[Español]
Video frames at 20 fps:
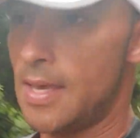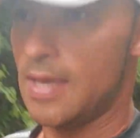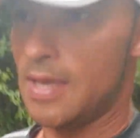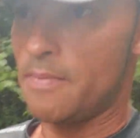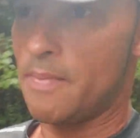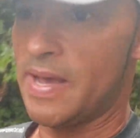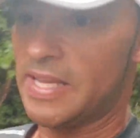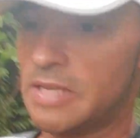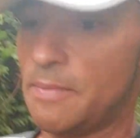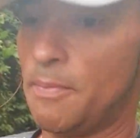
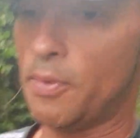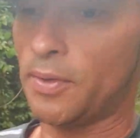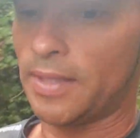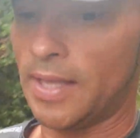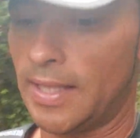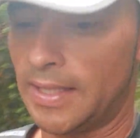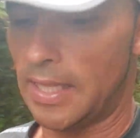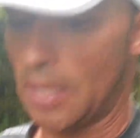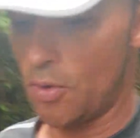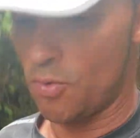y más
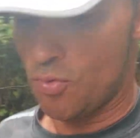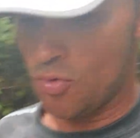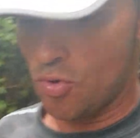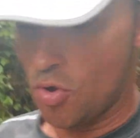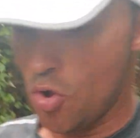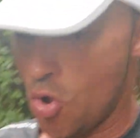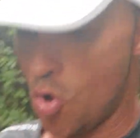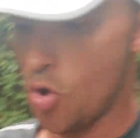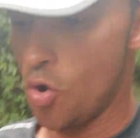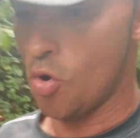importante
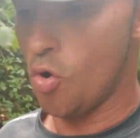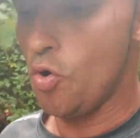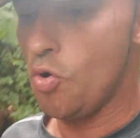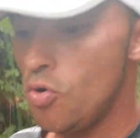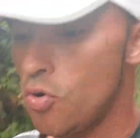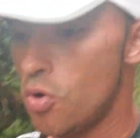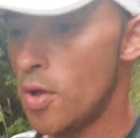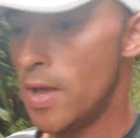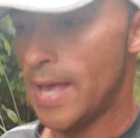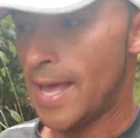aún,
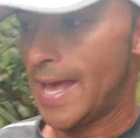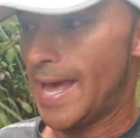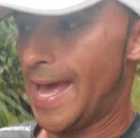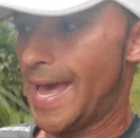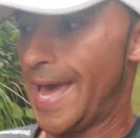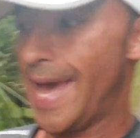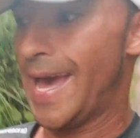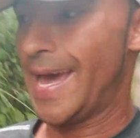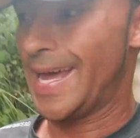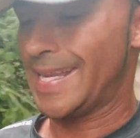un
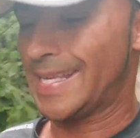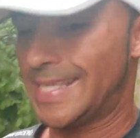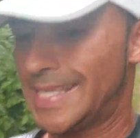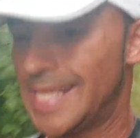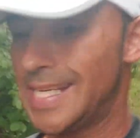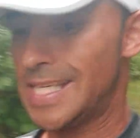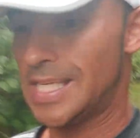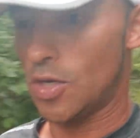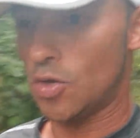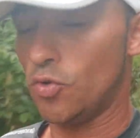
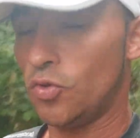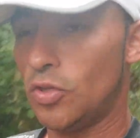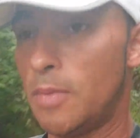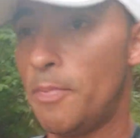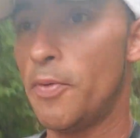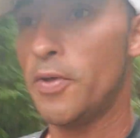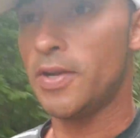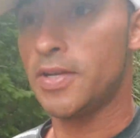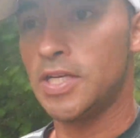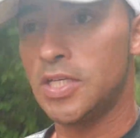ejercicio, un
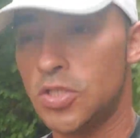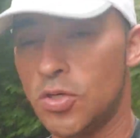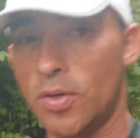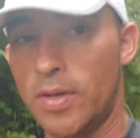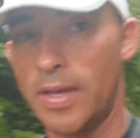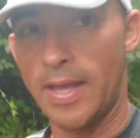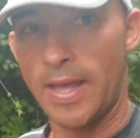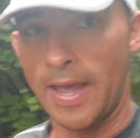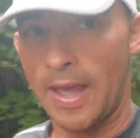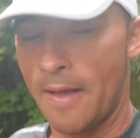tipo de
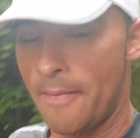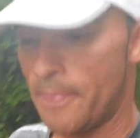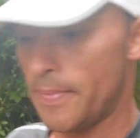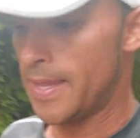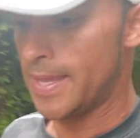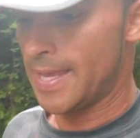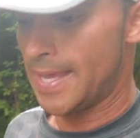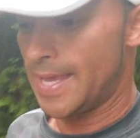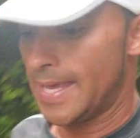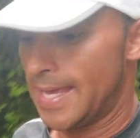ejercicio que,
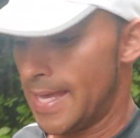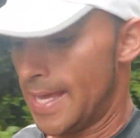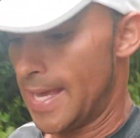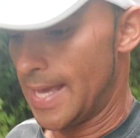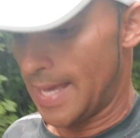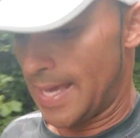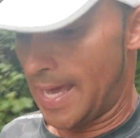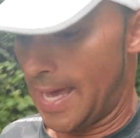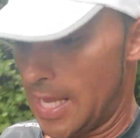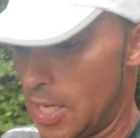
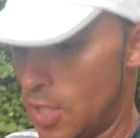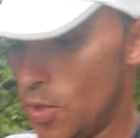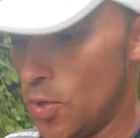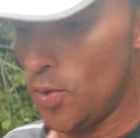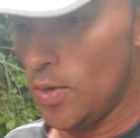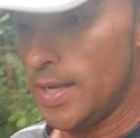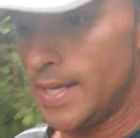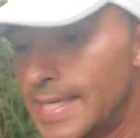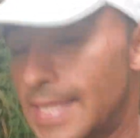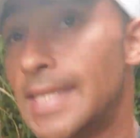que
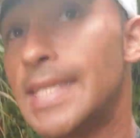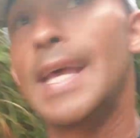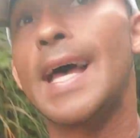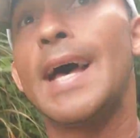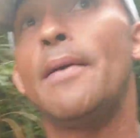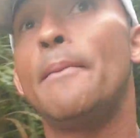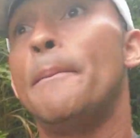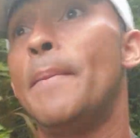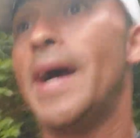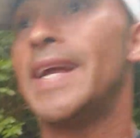no les
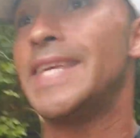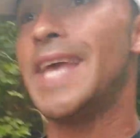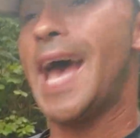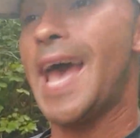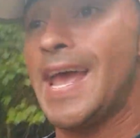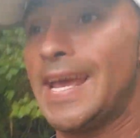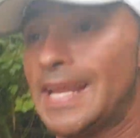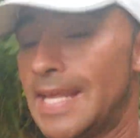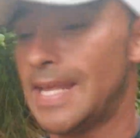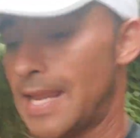
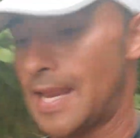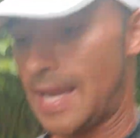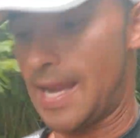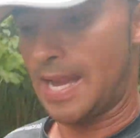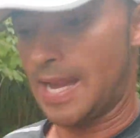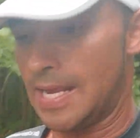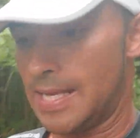vaya a herir.